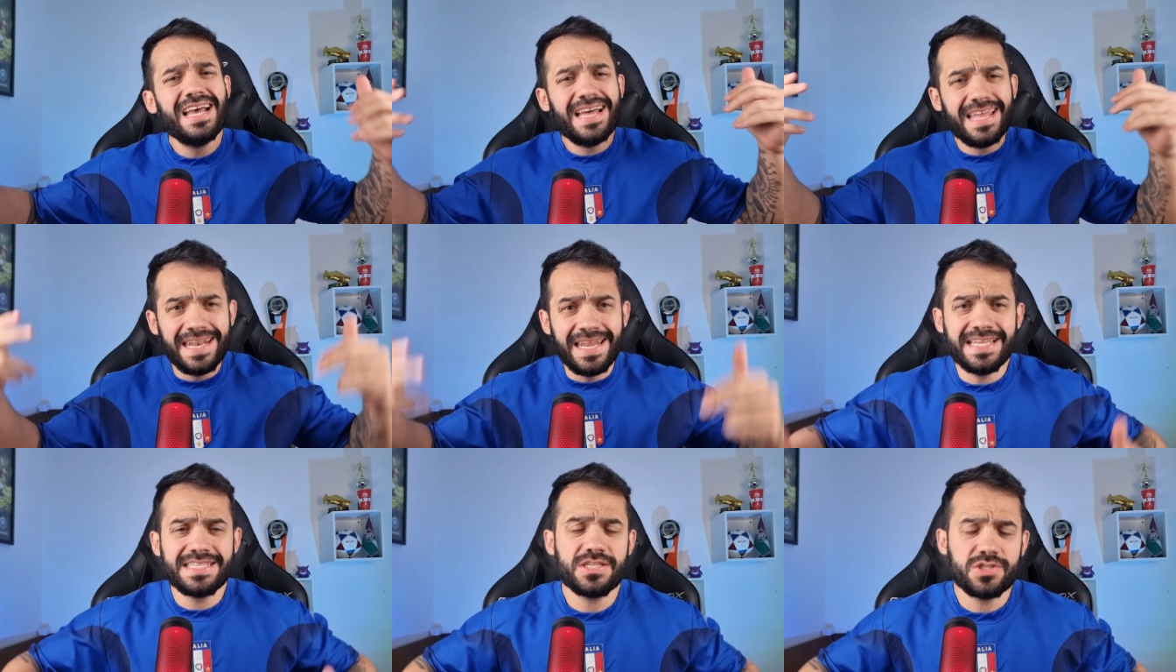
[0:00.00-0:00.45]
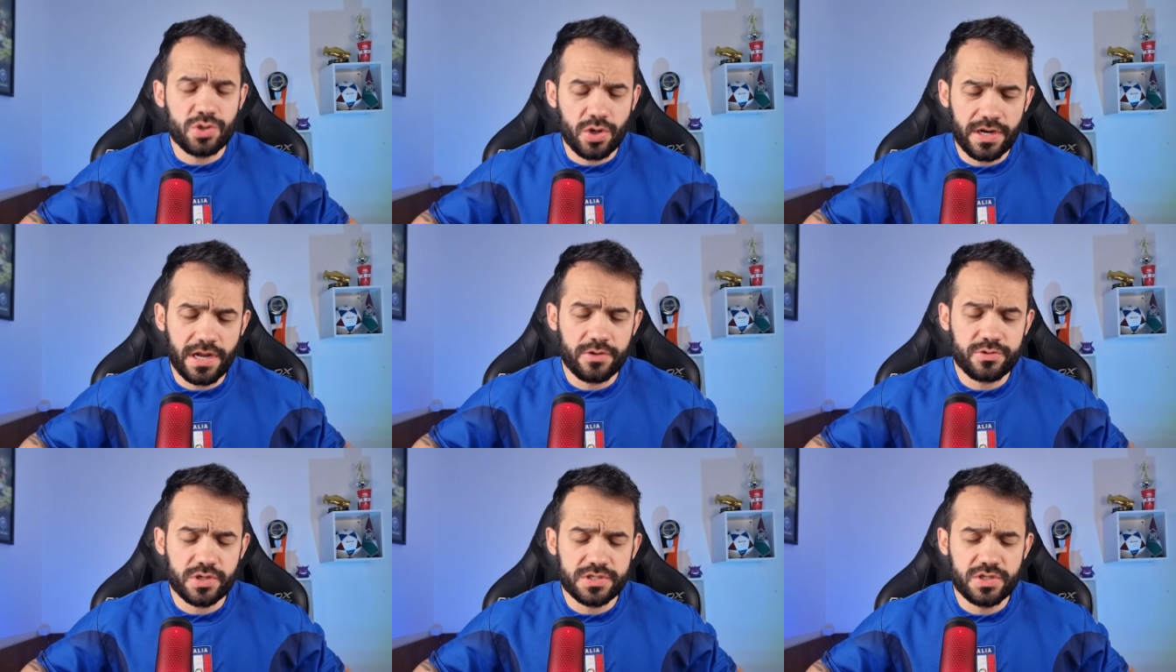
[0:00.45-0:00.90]
nesse
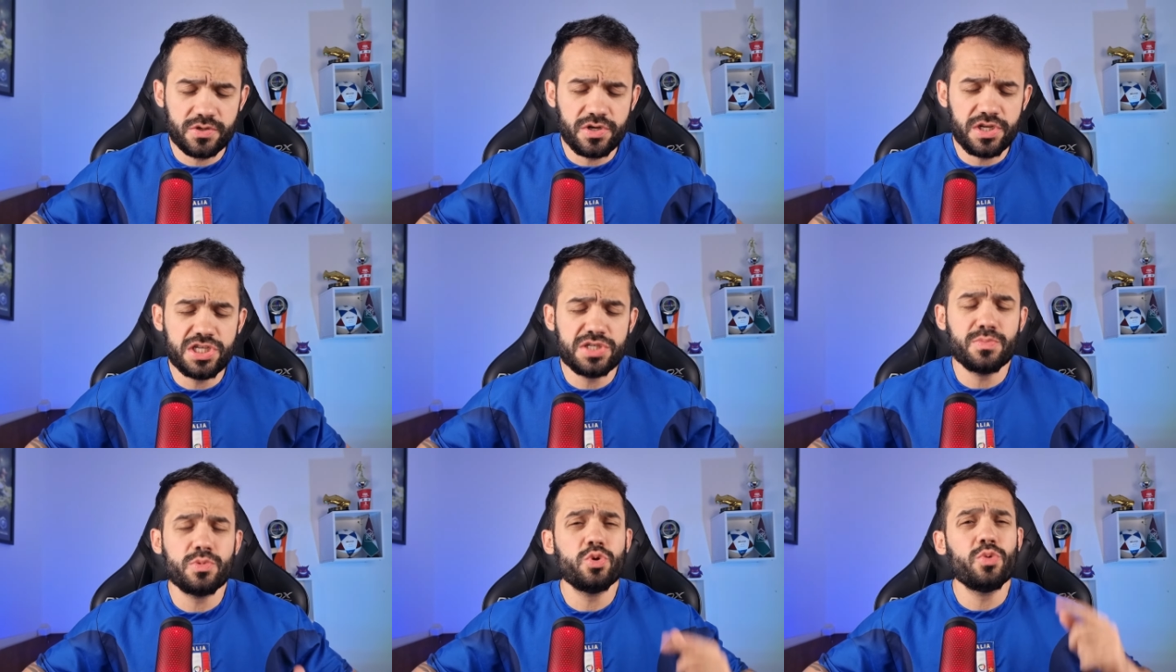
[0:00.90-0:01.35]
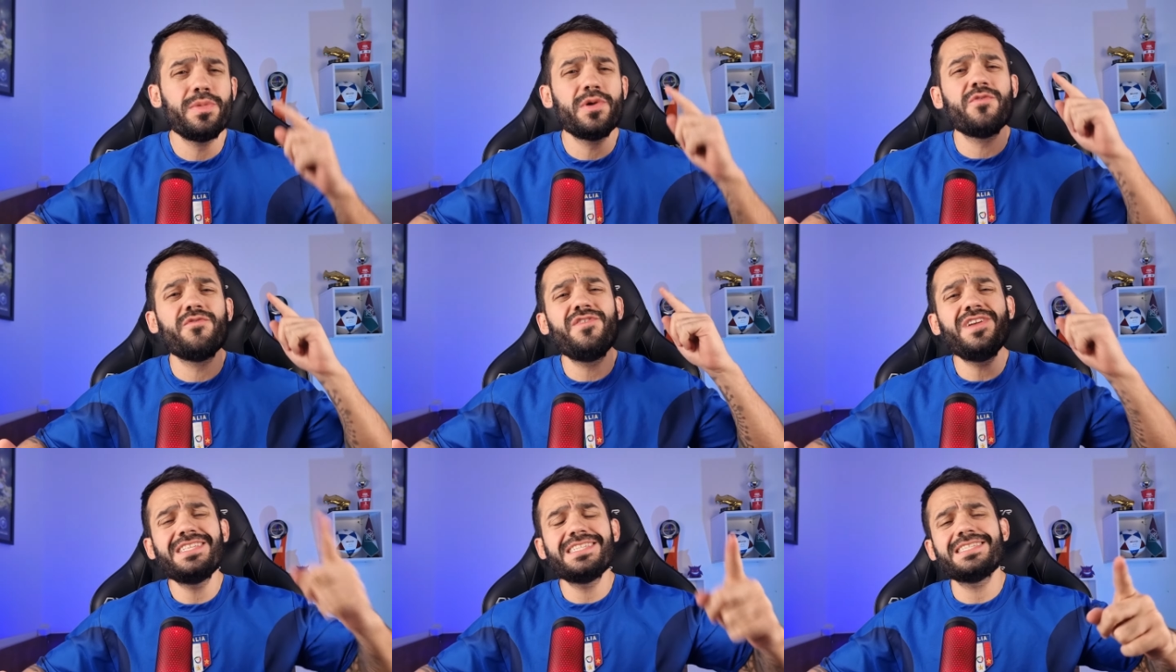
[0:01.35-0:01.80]
jornal Torcedorismo
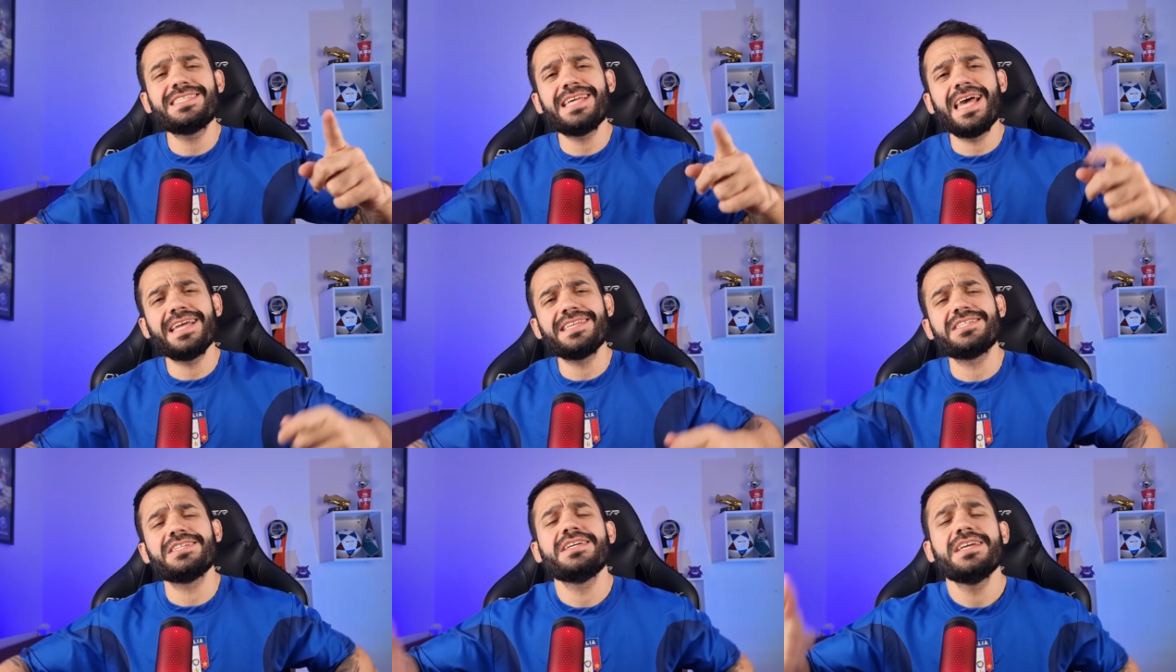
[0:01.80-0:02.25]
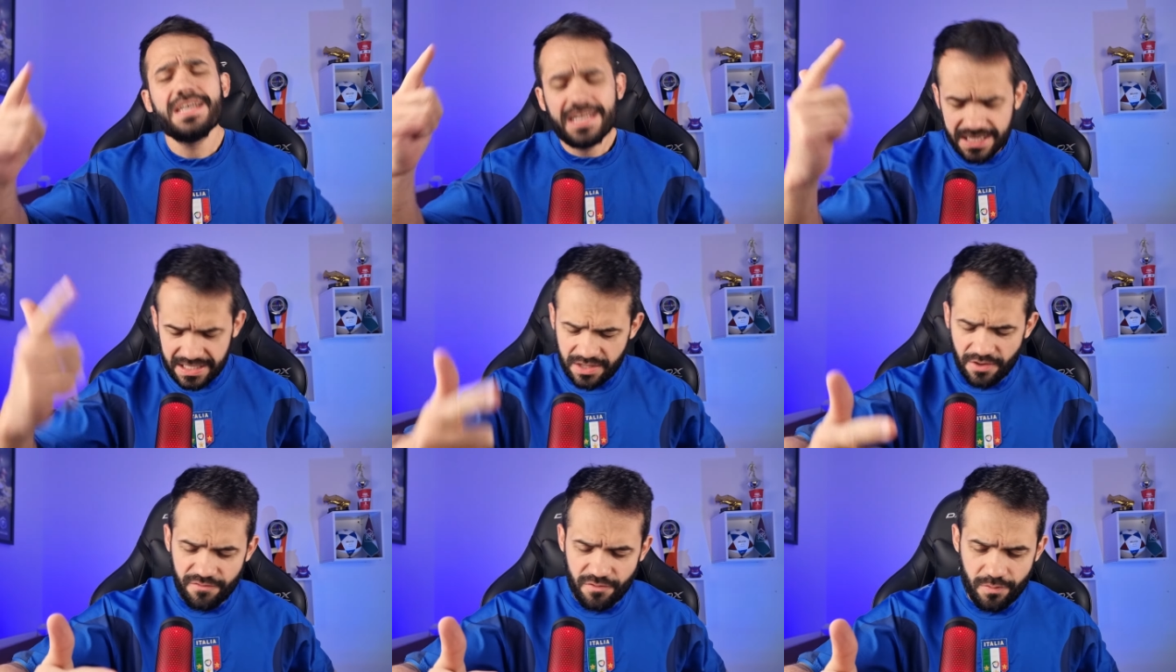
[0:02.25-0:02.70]
número 27.
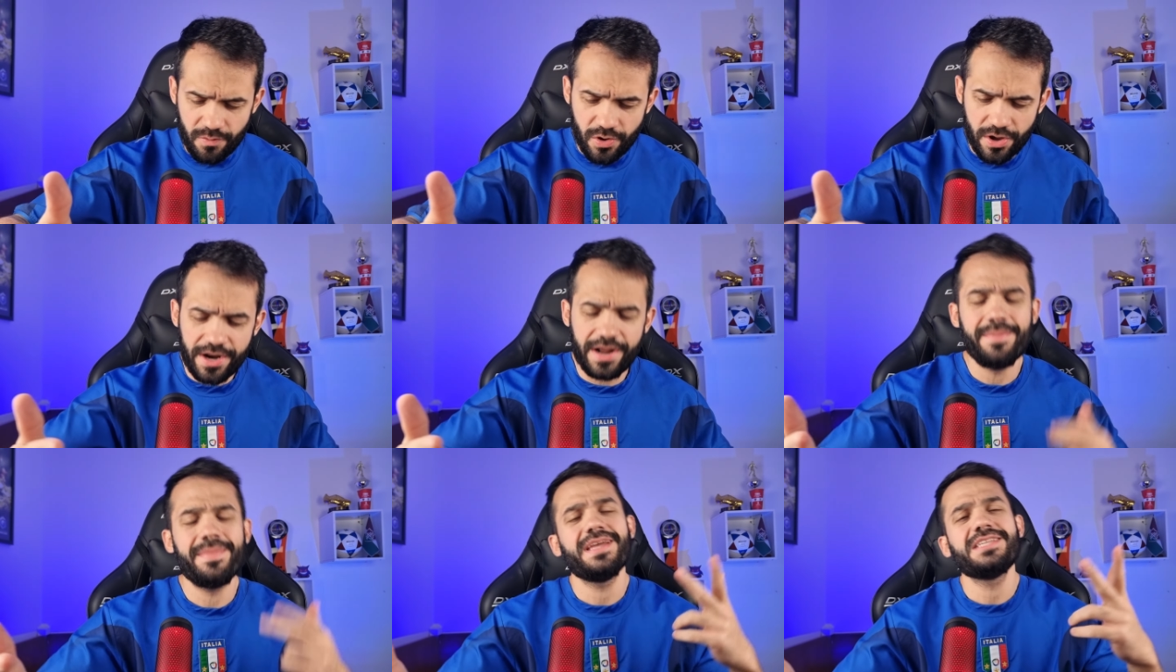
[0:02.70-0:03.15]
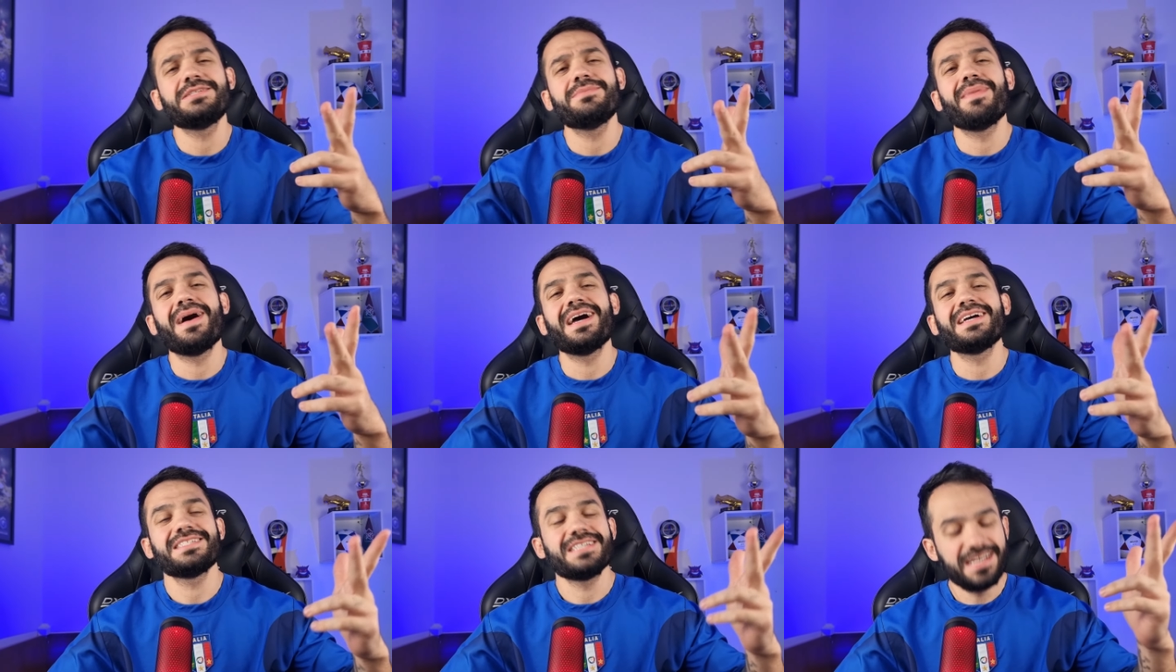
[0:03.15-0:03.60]
Então vamos embora, mete
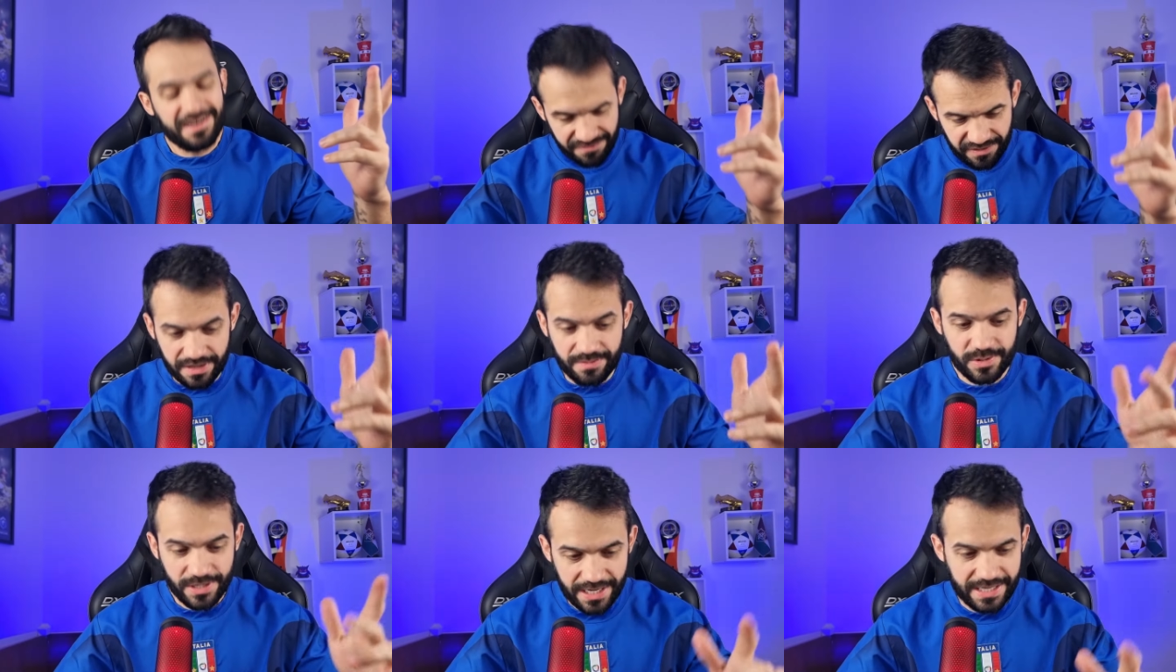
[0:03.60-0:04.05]
marcha e vamos